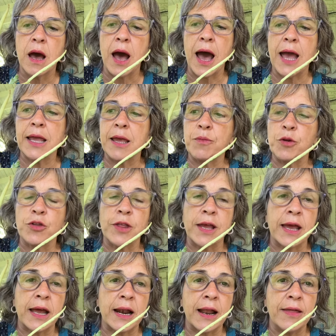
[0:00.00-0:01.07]
Hay que
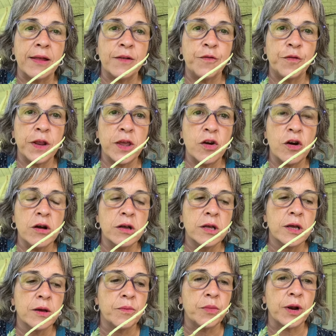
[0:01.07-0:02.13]
protegerlas del frío
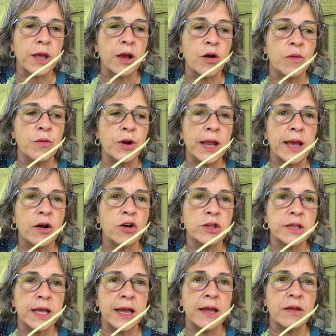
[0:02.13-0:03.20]
porque como les
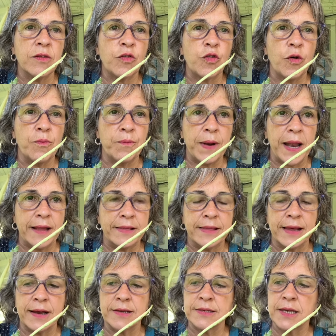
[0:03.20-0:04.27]
conté, son
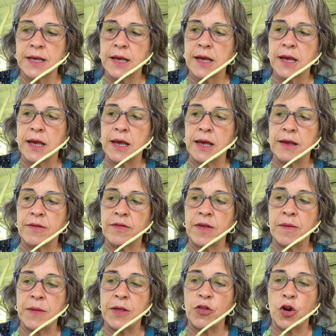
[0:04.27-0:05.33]
plantas eh,
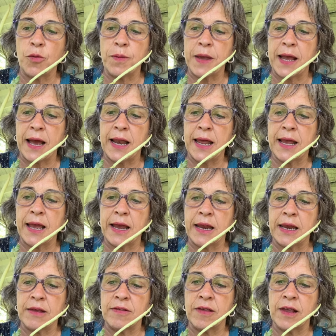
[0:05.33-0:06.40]
semitropicales que
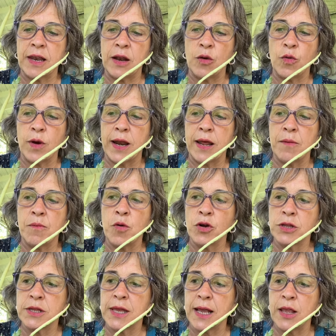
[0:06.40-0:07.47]
crecen en lugares
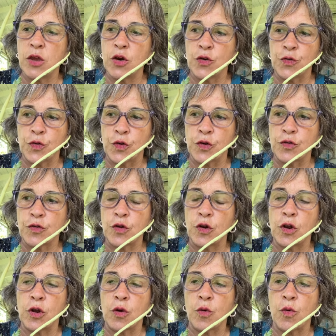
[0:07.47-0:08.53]
montañosos,
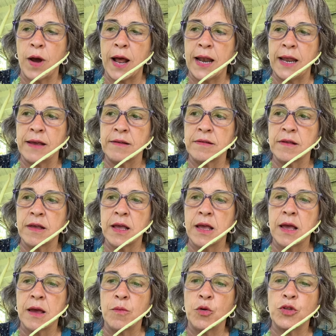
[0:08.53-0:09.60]
con los cuales,
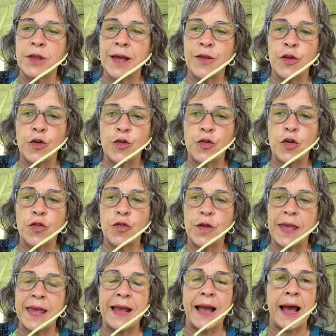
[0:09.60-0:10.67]
montañosos
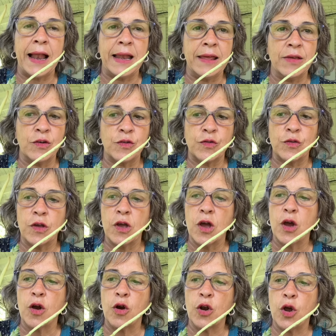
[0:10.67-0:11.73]
y cálidos,
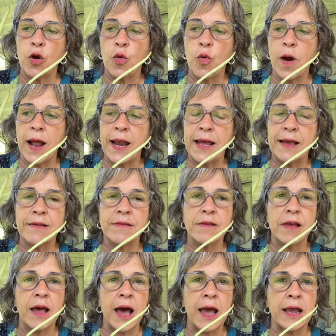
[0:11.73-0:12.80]
con los cuales
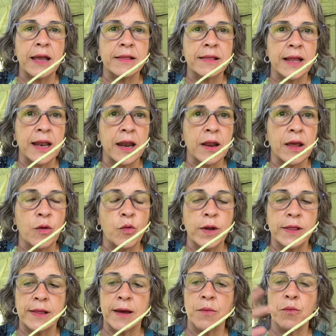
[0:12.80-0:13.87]
hay que tener en cuenta